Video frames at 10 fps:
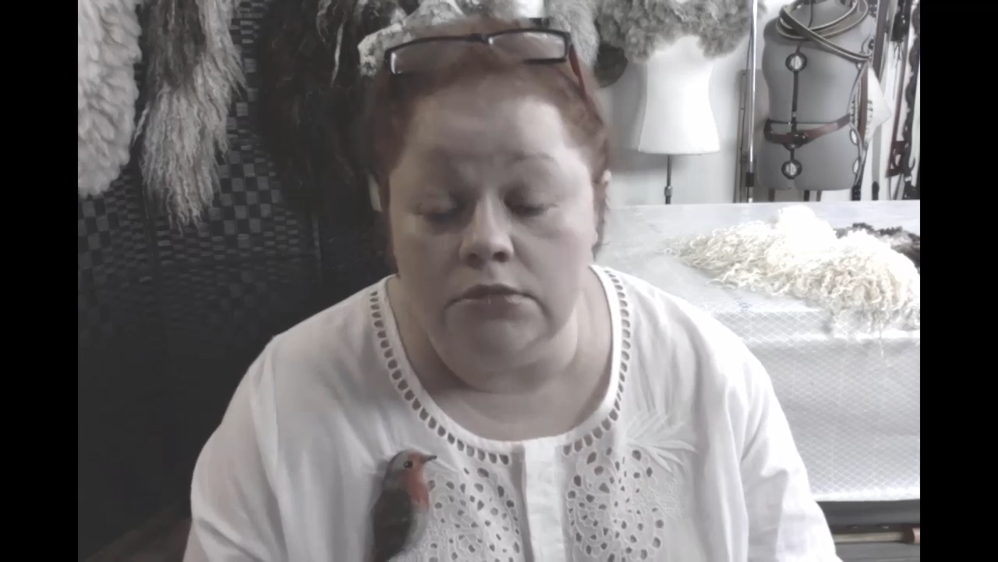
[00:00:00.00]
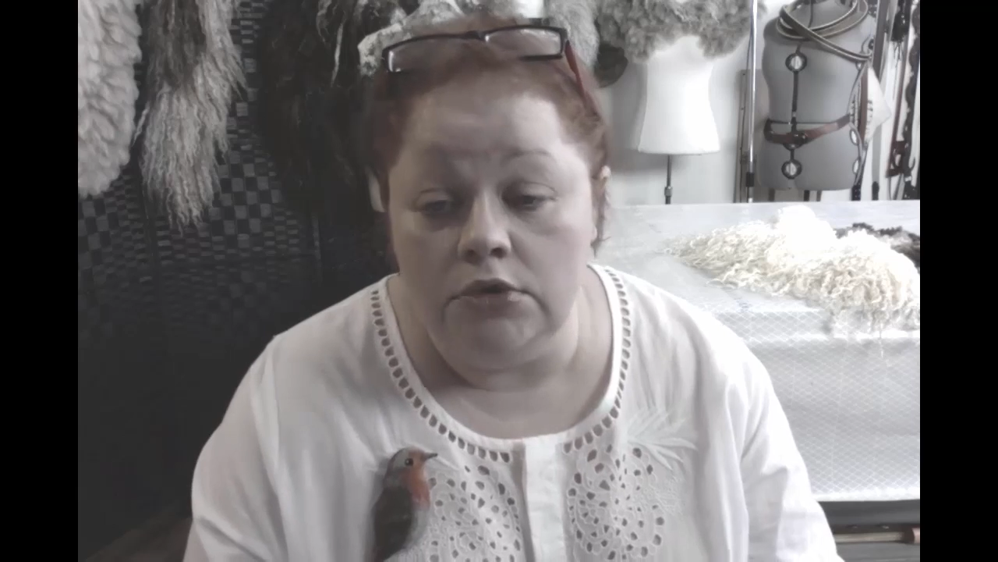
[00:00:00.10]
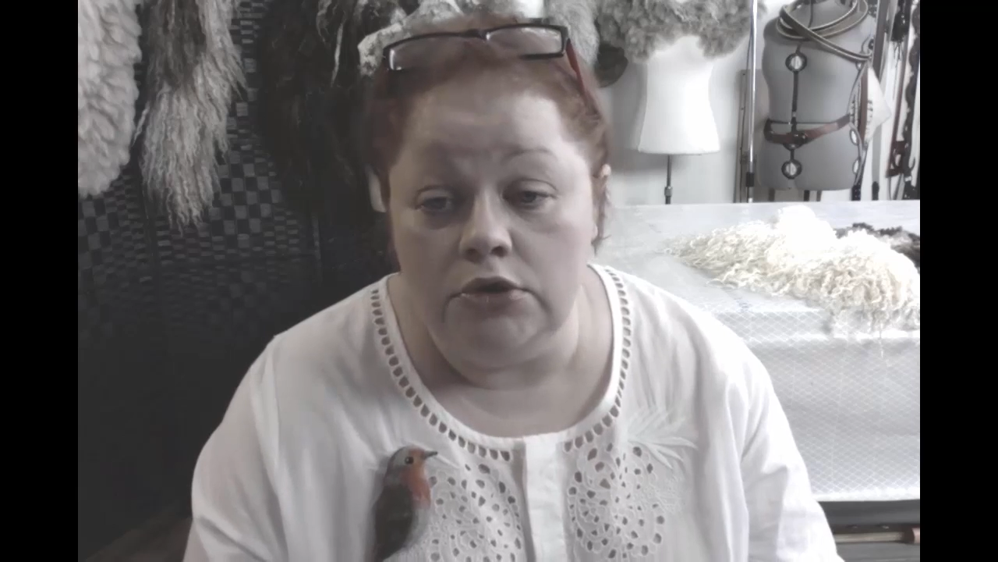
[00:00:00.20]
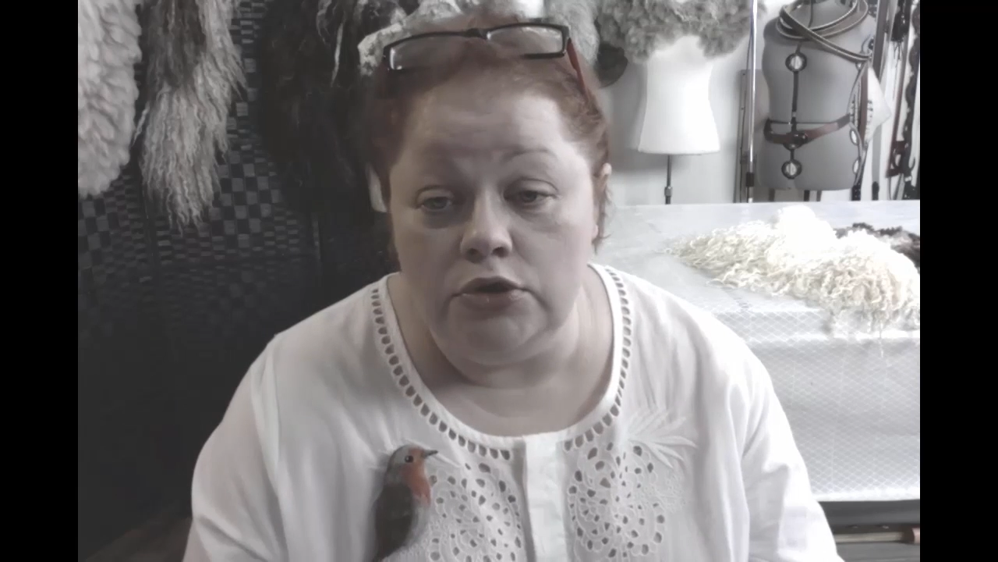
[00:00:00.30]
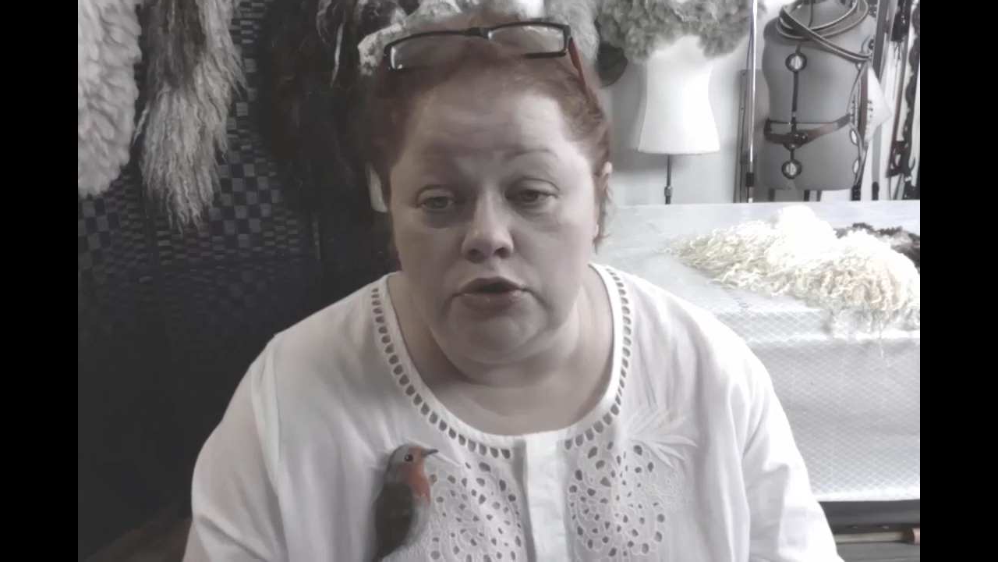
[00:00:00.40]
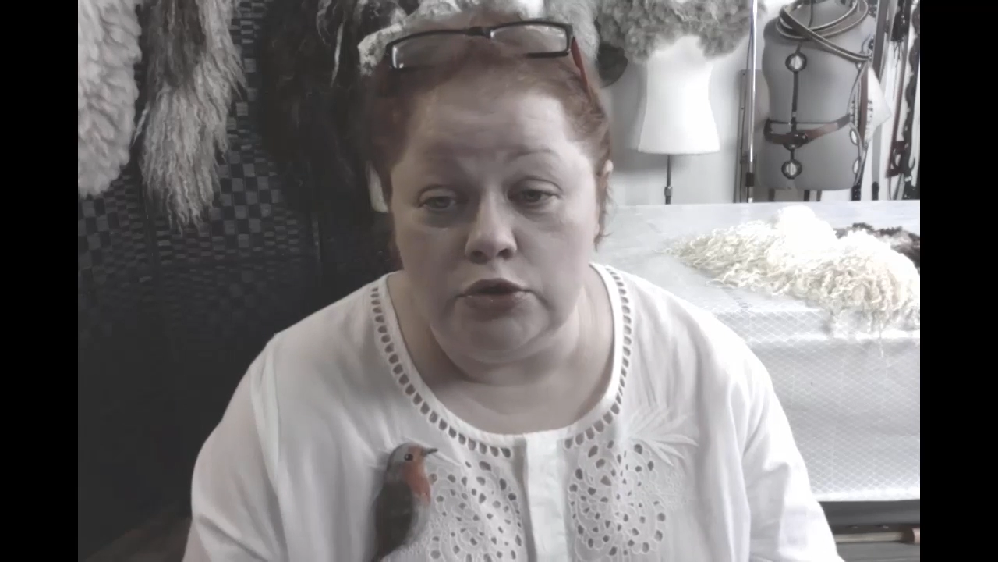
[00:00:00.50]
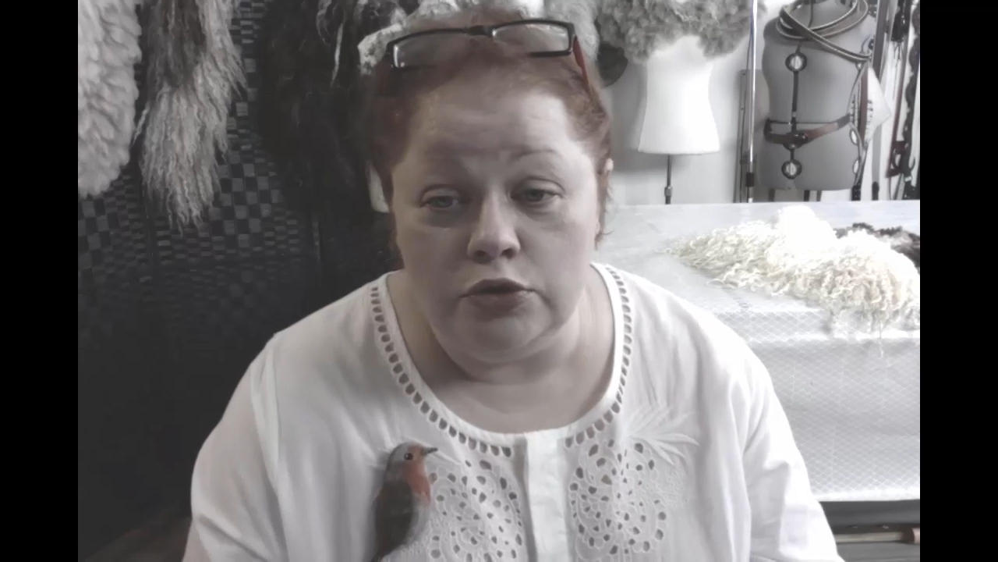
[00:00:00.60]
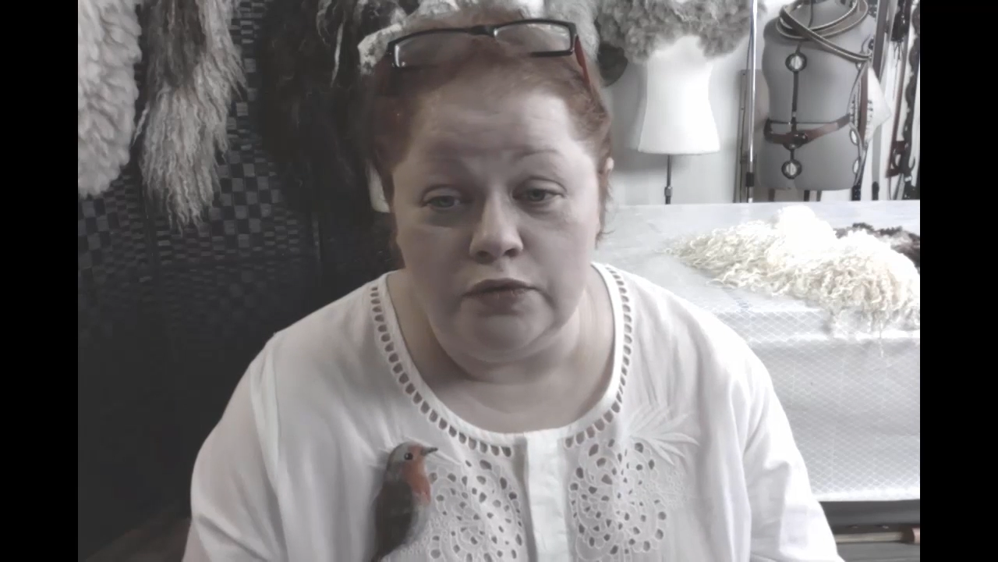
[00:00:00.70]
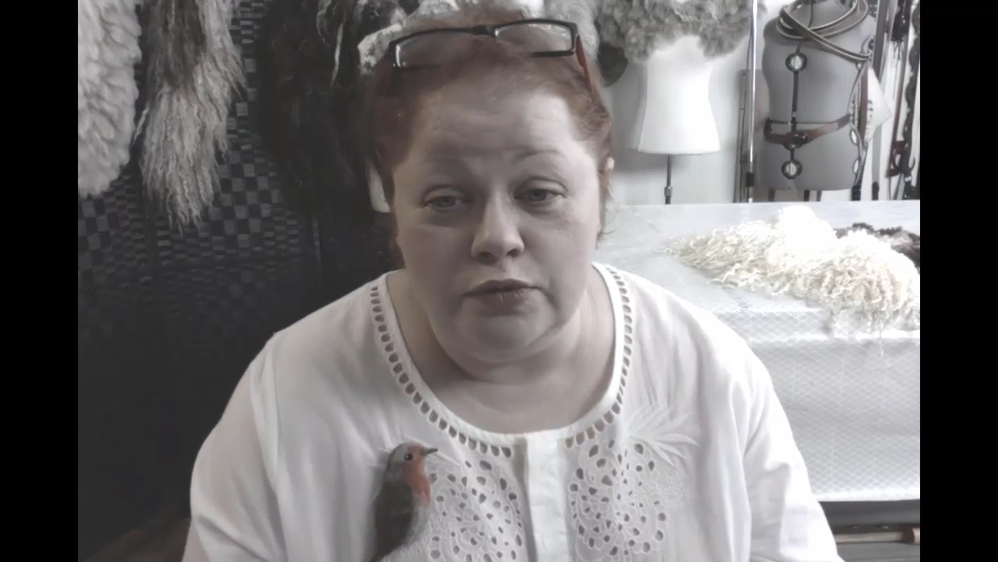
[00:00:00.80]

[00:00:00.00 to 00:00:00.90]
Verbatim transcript: еще и в